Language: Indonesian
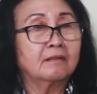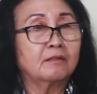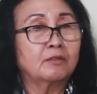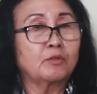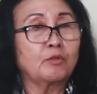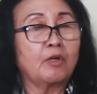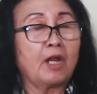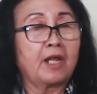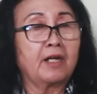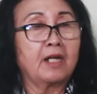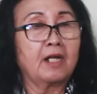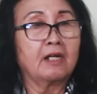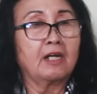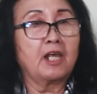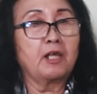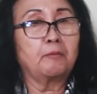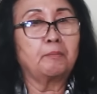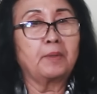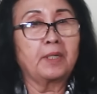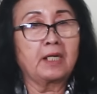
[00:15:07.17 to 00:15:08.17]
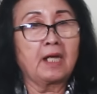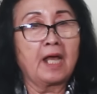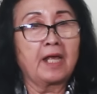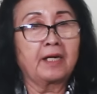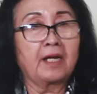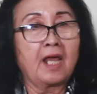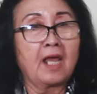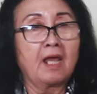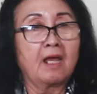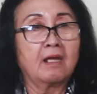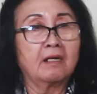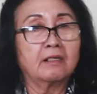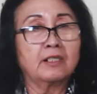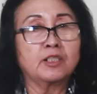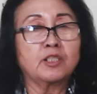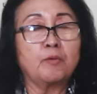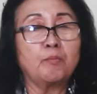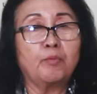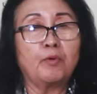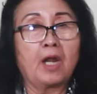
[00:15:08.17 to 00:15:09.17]
sudah ada gelar perkara,
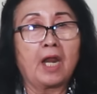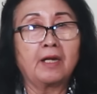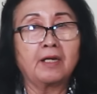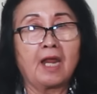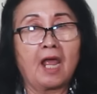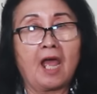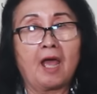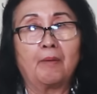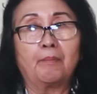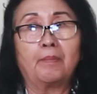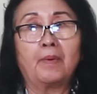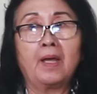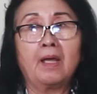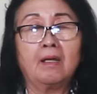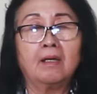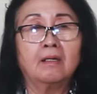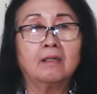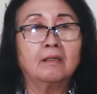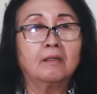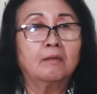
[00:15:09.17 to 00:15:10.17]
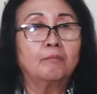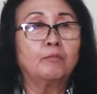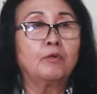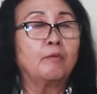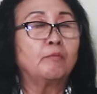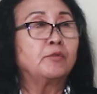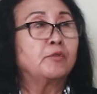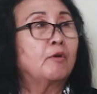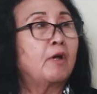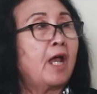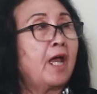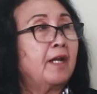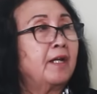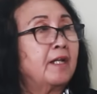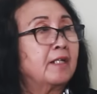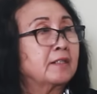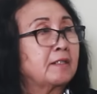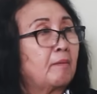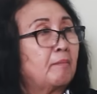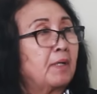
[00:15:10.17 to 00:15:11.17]
kesimpulannya apa? belum juga
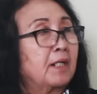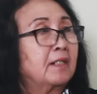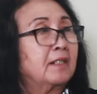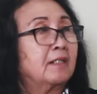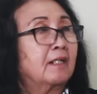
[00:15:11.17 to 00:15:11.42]
ada sama